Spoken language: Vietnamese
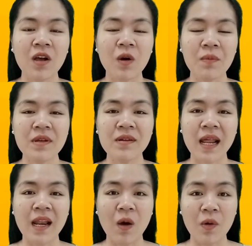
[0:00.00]
cũng như
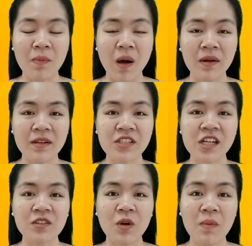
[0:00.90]
là loại bỏ những
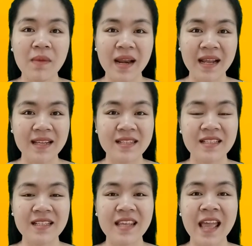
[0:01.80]
sắc tố melanin
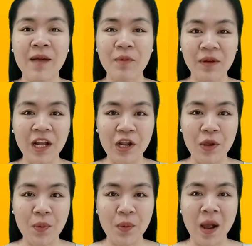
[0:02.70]
trên da một cách
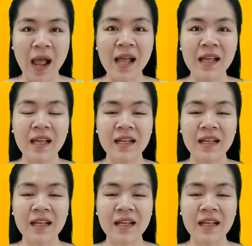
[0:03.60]
hiệu quả,